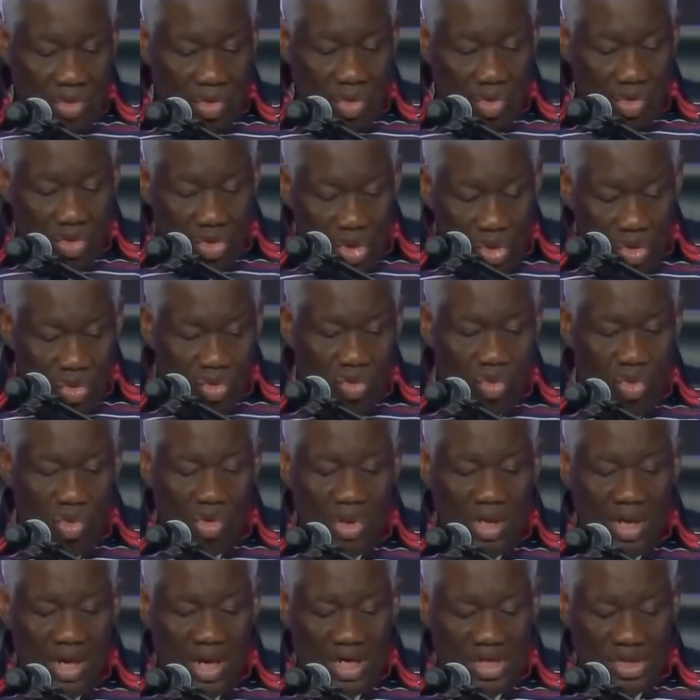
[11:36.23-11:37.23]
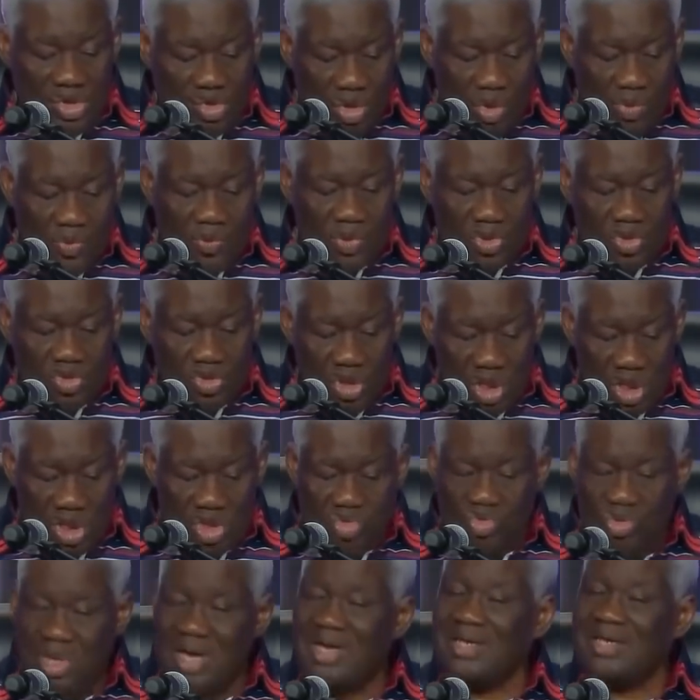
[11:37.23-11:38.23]
aucune condamnation pour ceux
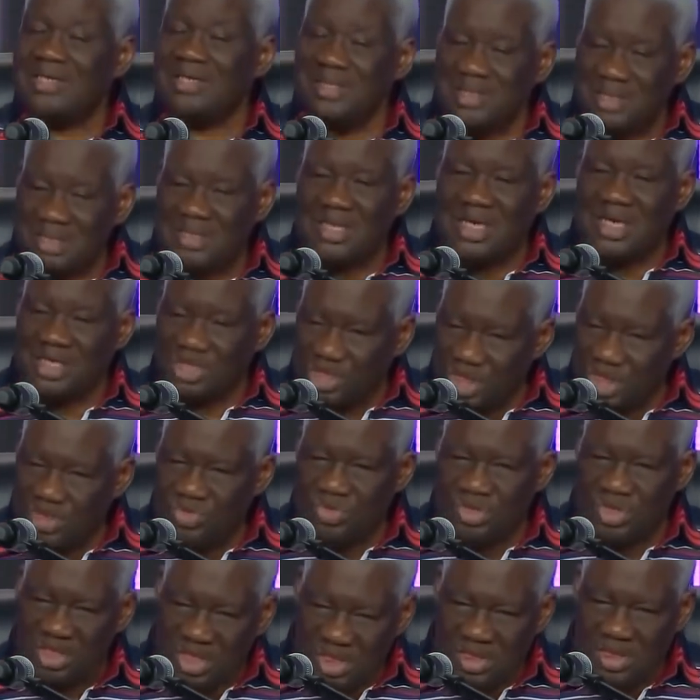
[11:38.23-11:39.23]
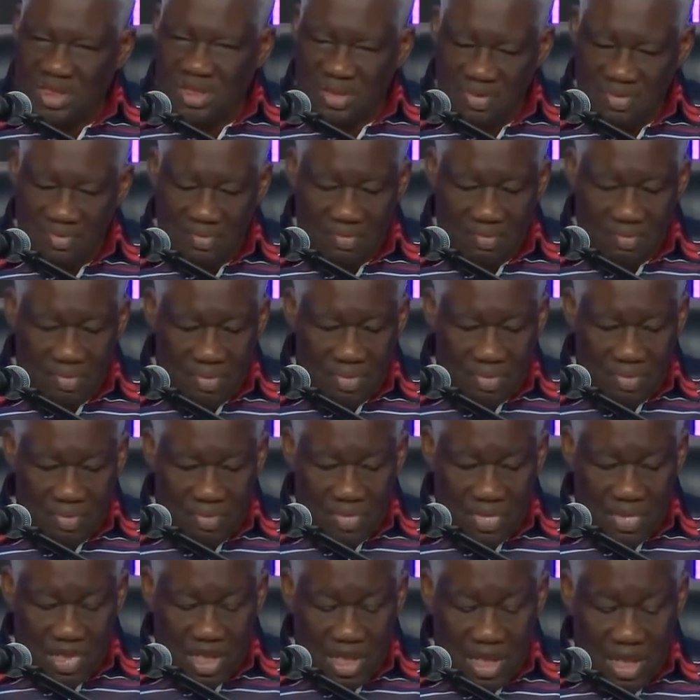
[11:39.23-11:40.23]
qui sont en Christ, en Jésus-Christ.
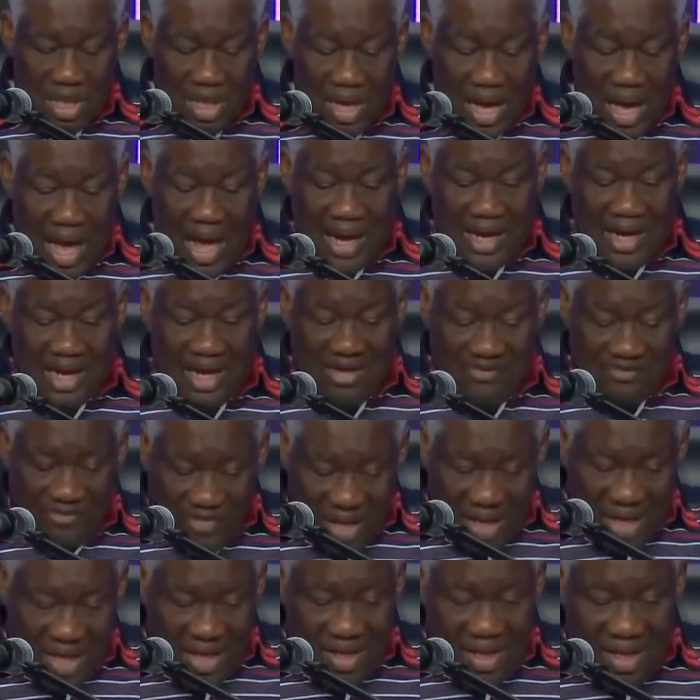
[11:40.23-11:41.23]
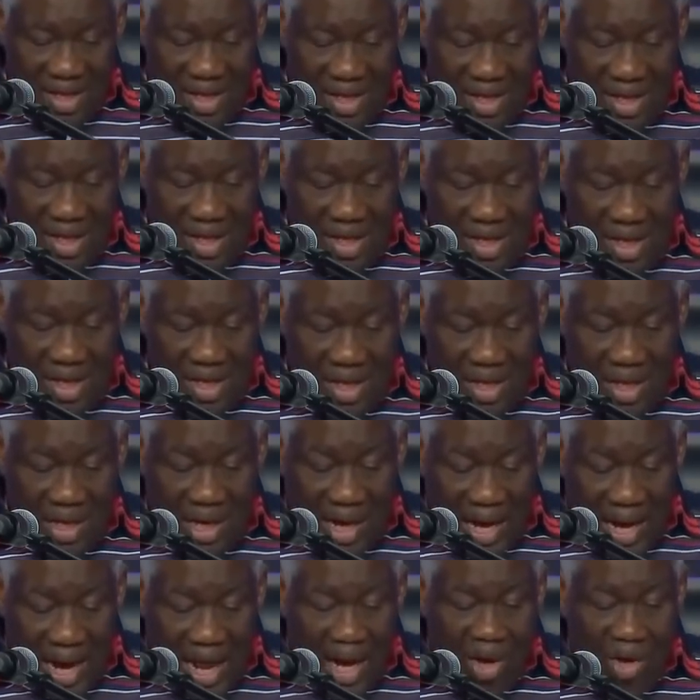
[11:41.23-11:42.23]
En effet,
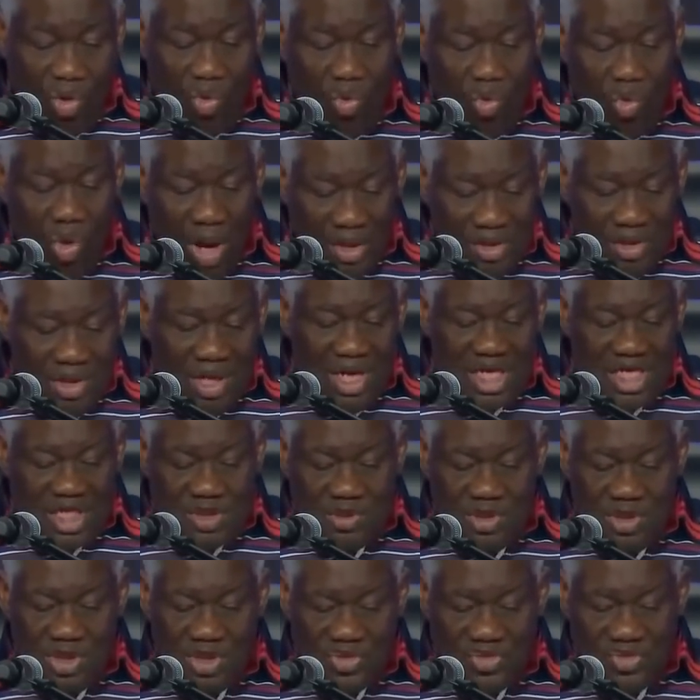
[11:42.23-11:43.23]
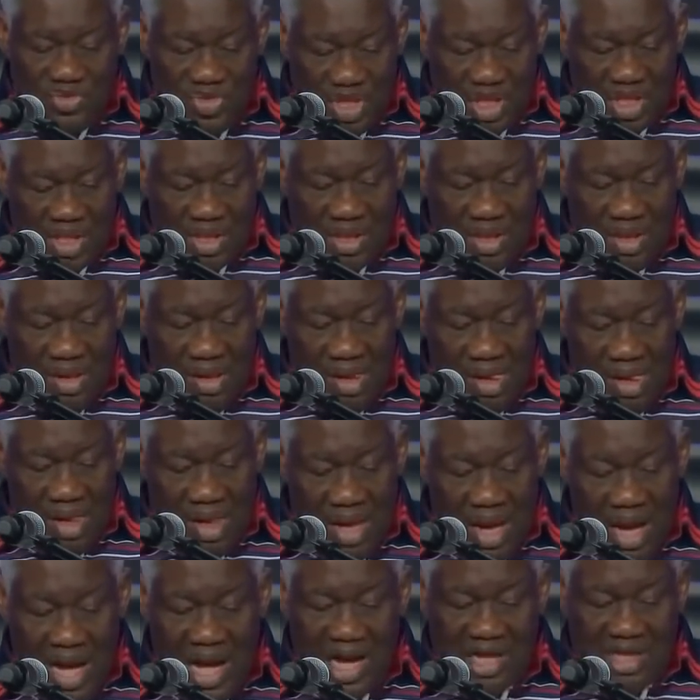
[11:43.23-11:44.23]
la loi de l'esprit de vie
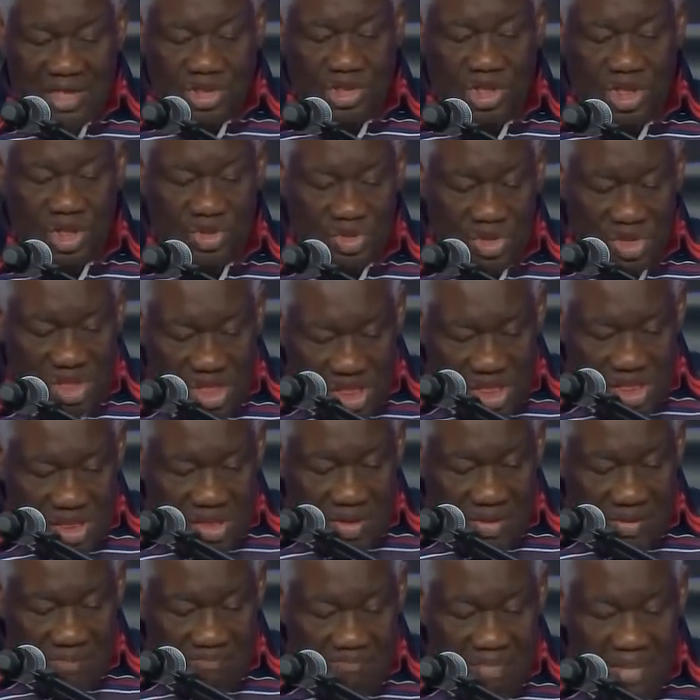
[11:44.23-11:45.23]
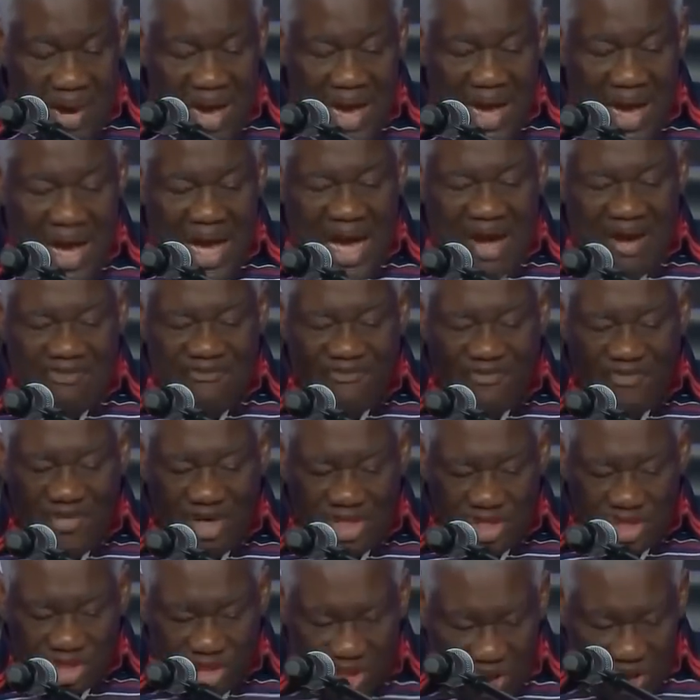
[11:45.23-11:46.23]
en Jésus-Christ m'a
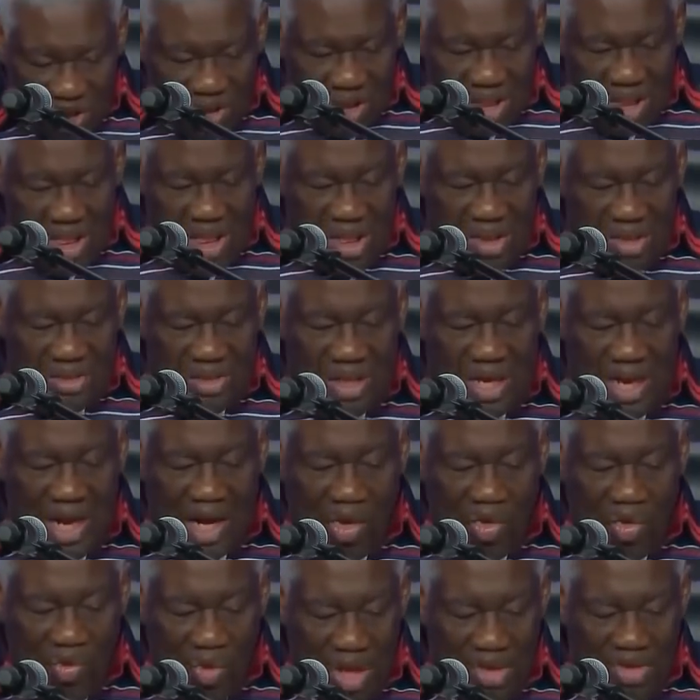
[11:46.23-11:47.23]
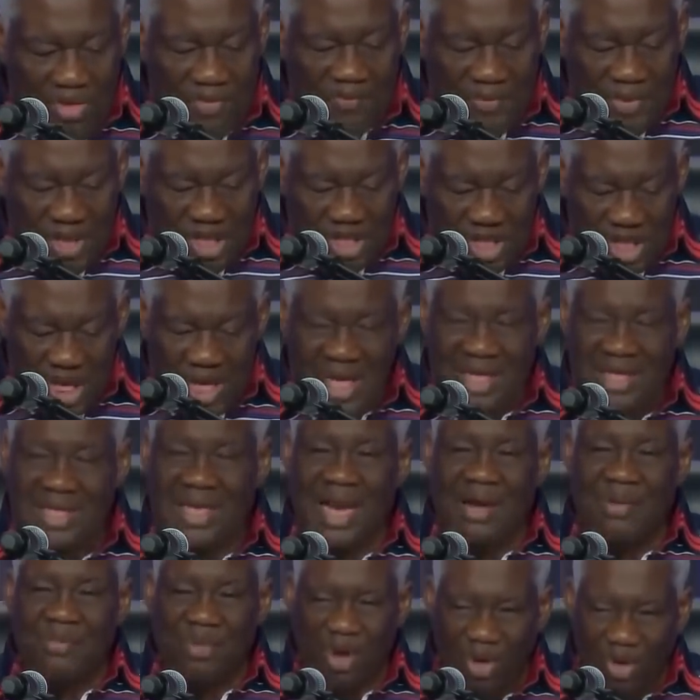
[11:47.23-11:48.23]
affranchi de la loi du péché et
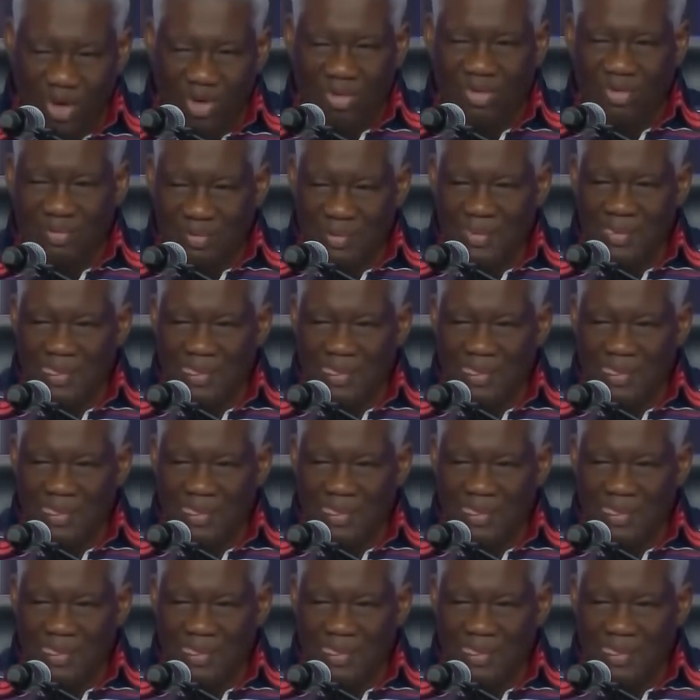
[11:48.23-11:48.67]
de la mort.